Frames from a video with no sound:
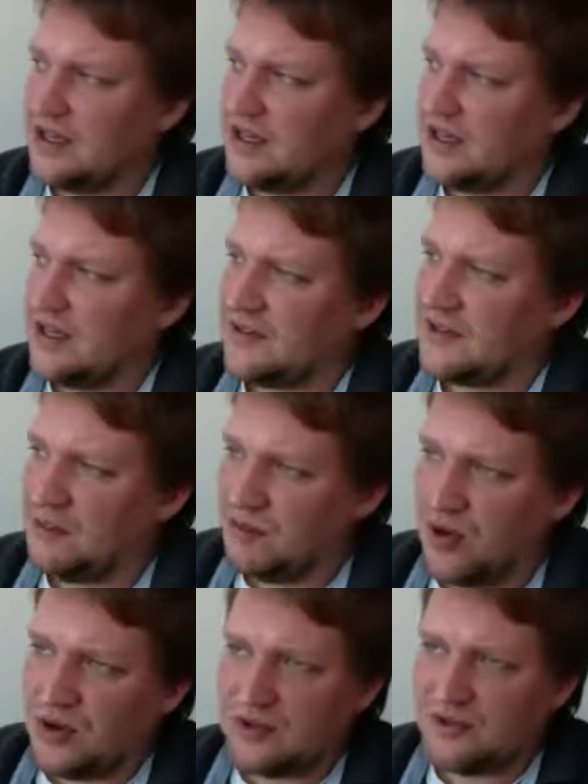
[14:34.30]
Äh, es gibt
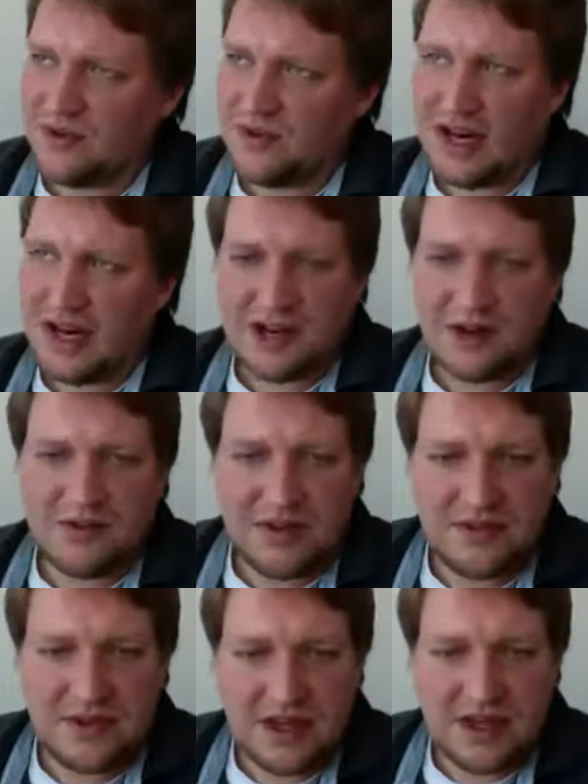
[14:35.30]
Punkte, wo Verlage auf
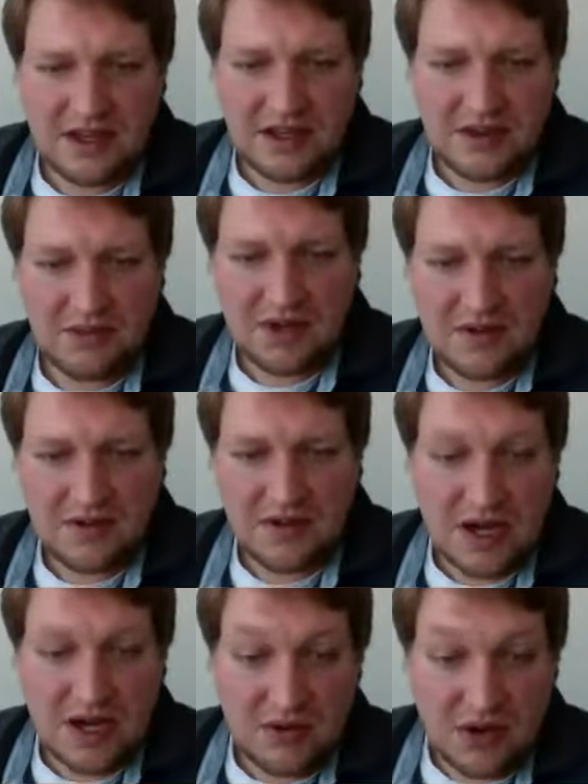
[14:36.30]
jeden Fall ähm, äh,
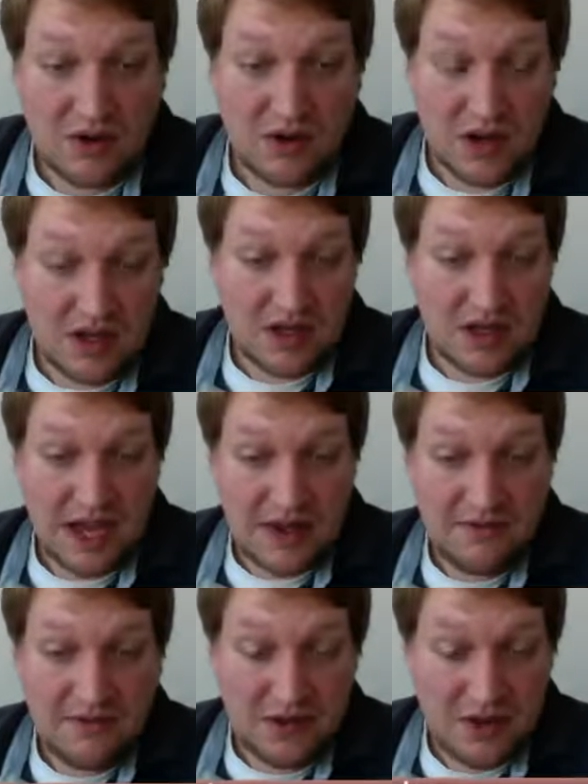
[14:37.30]
Sinn machen und auch äh,
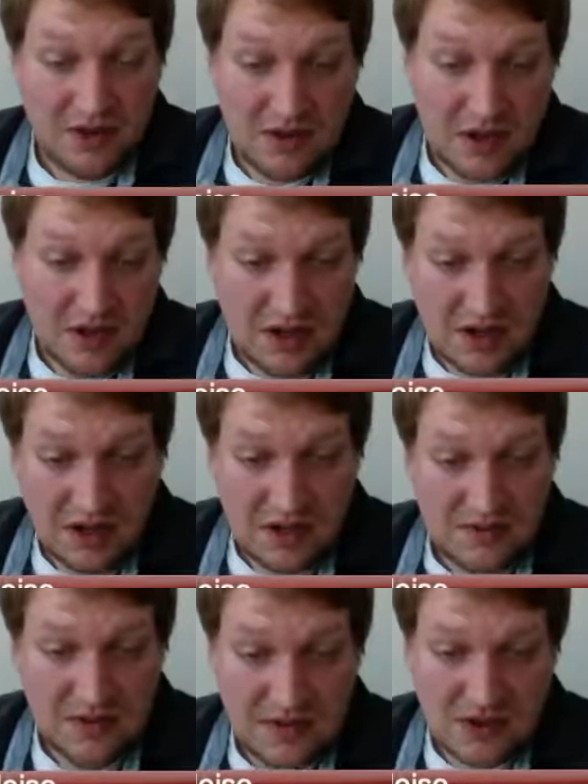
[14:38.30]
helfen können, äh,
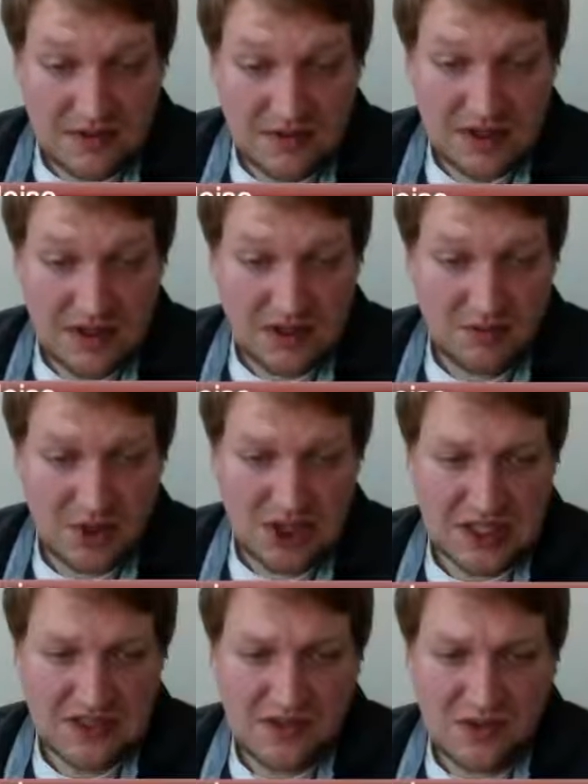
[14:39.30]
die wissenschaftliche
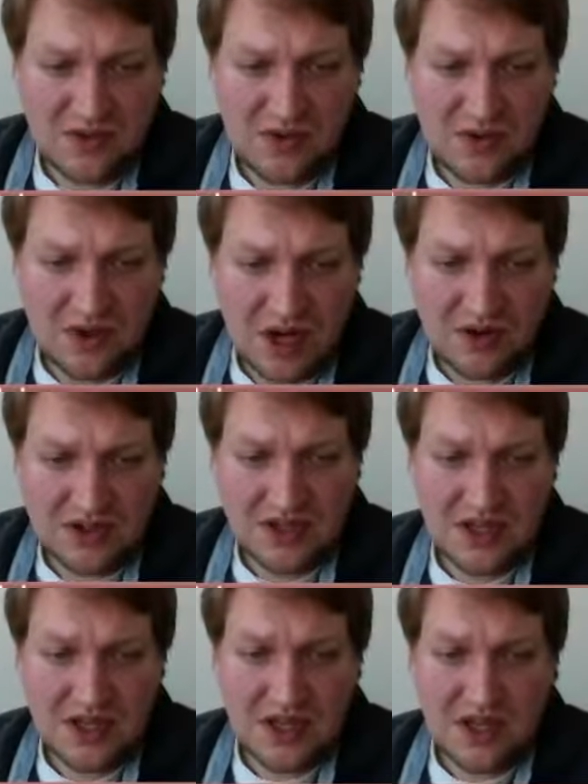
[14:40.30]
Kommunikation oder auch
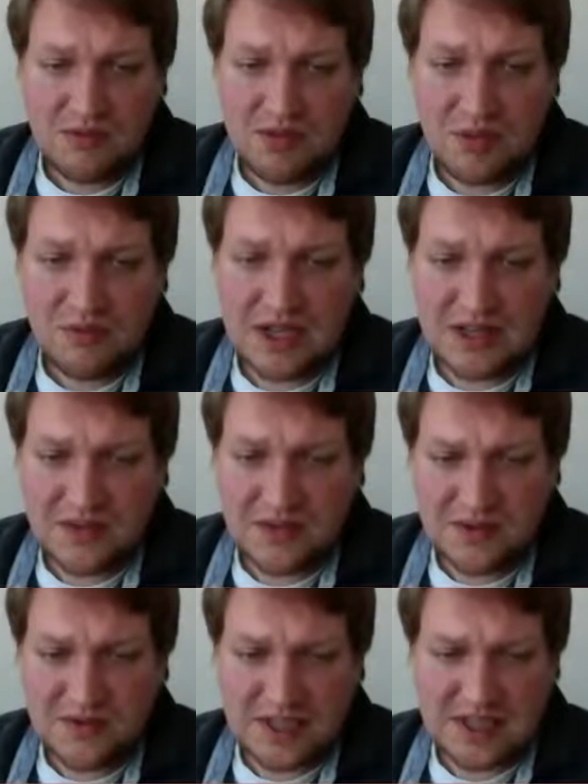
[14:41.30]
die
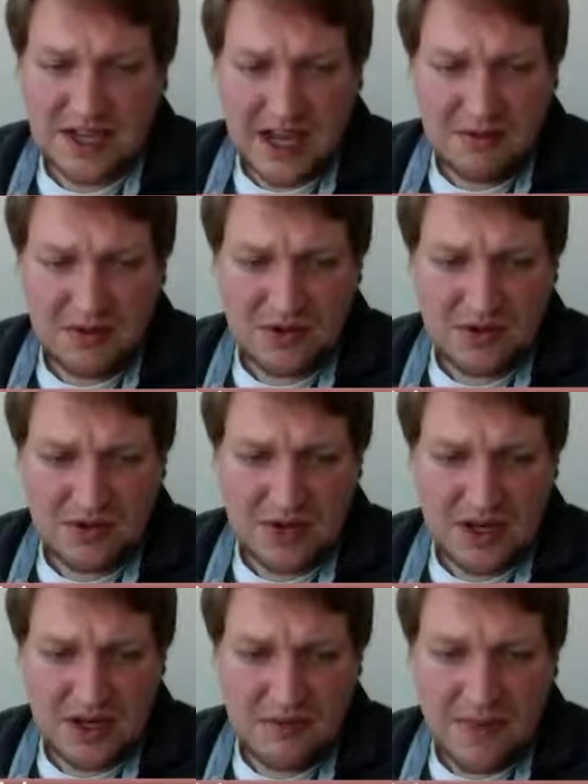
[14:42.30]
Publikationsvertreibung zu
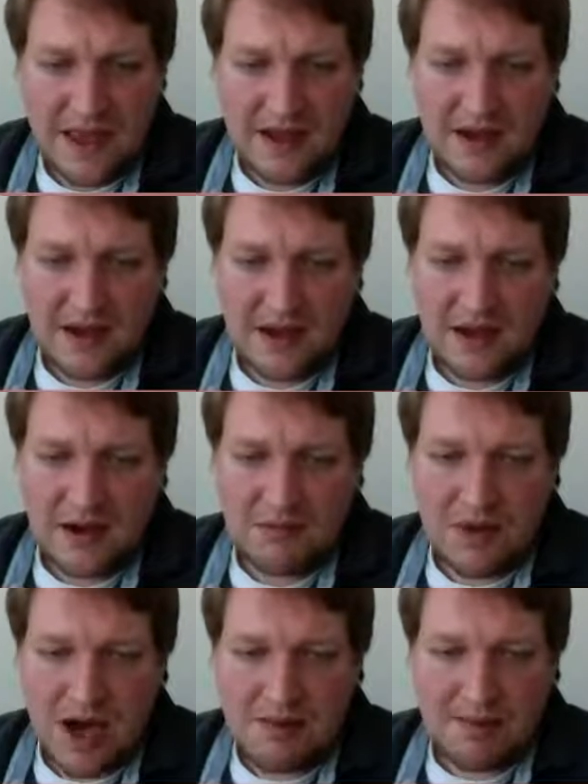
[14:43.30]
übernehmen.
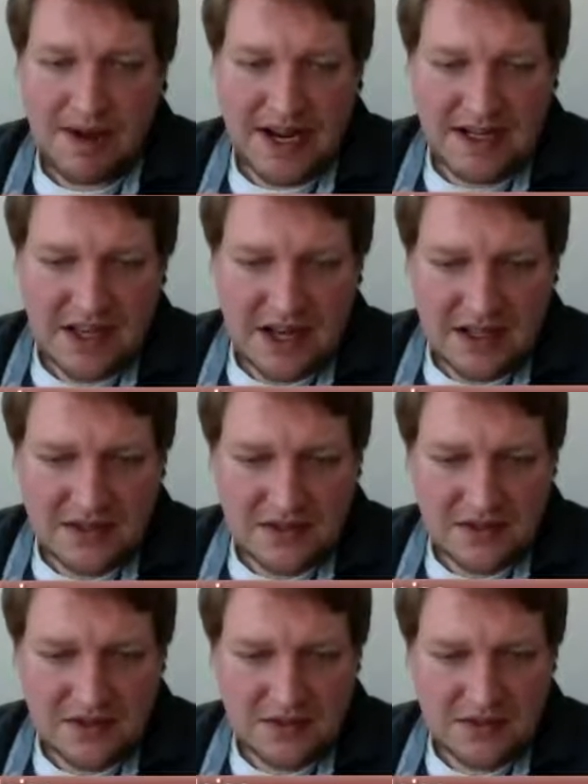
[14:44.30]
Ähm, aber meines Erachtens,
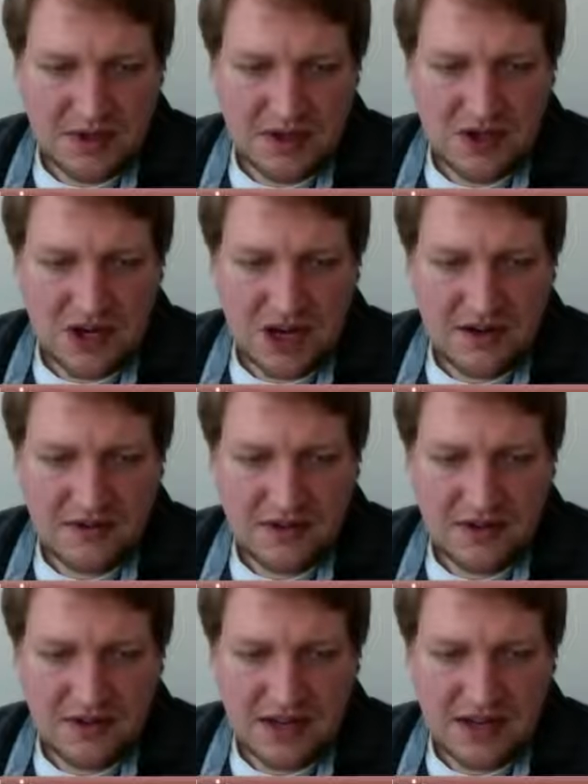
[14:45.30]
und das ist immer das
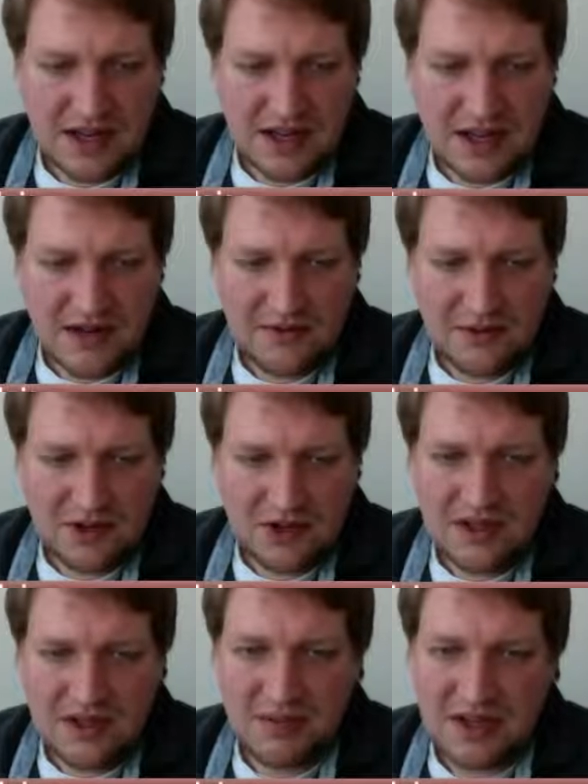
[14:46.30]
Schlagwort, was ich da gerne einführe,
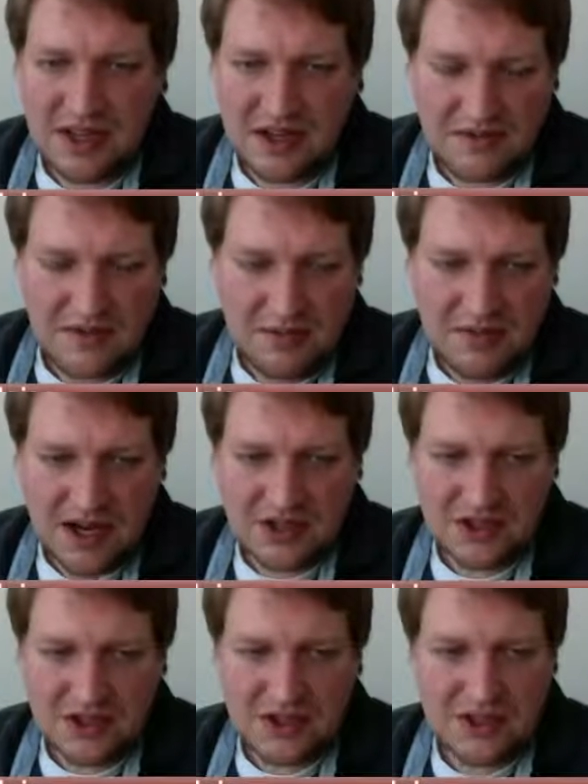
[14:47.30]
nicht mit einer
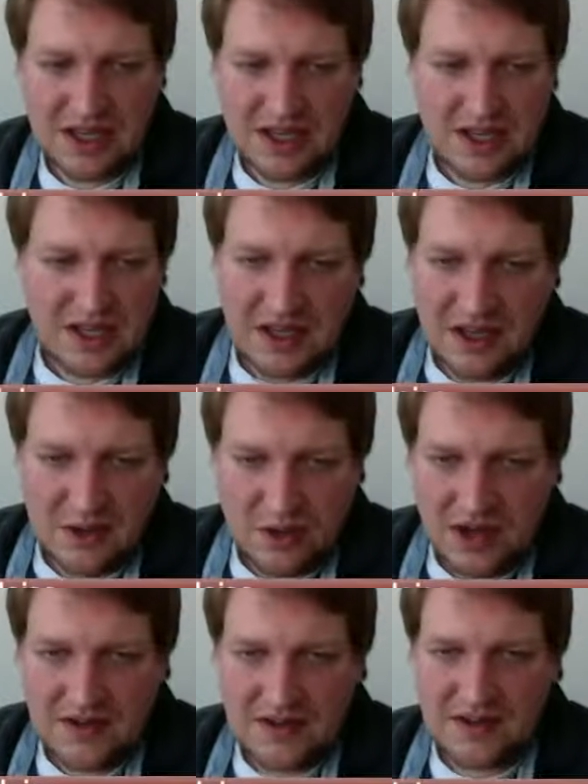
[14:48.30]
Gewinnmargin, die äh,
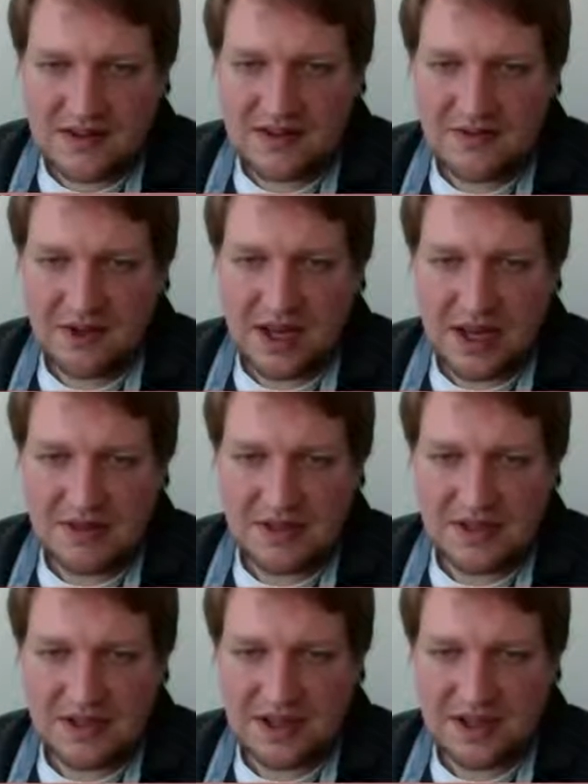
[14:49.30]
höher ist als die von
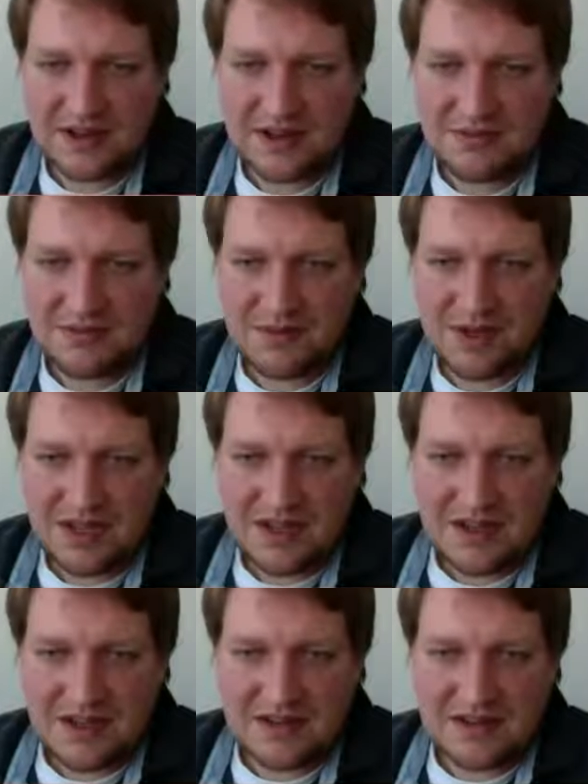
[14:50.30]
Apple. Ja, ähm,
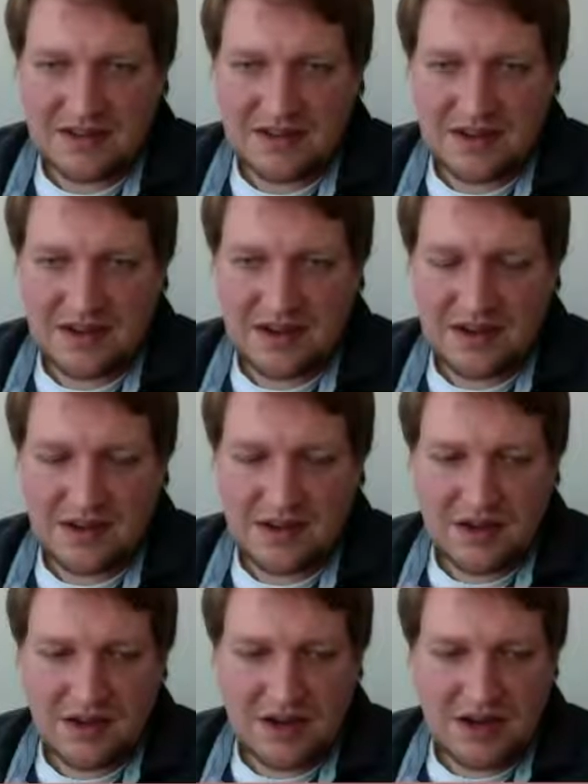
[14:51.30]
das ist,
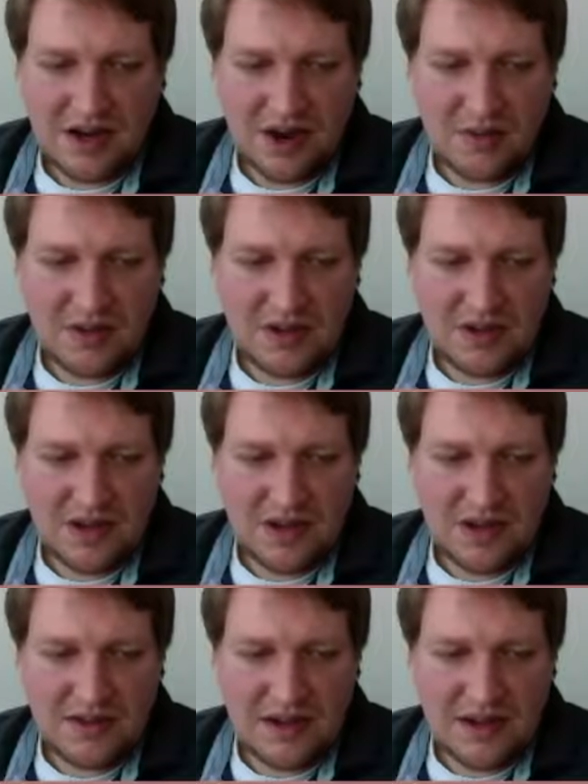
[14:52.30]
äh, glaube ich,
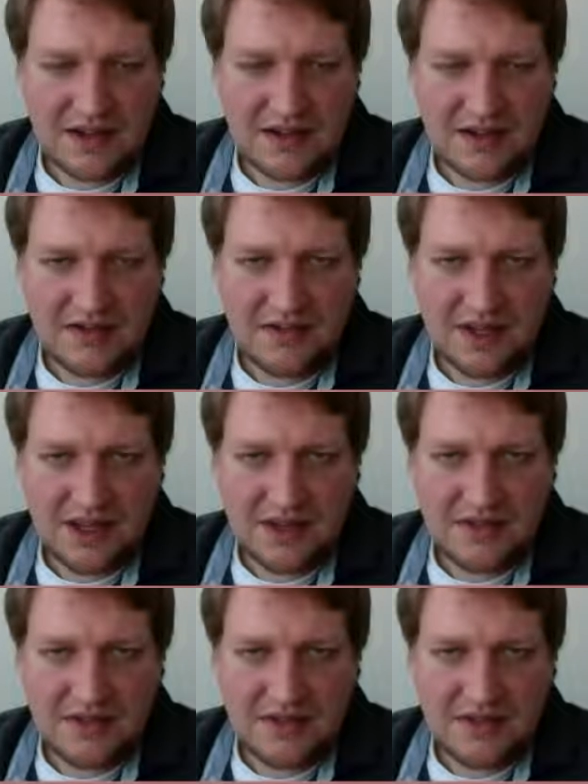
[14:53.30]
nicht der richtige Weg.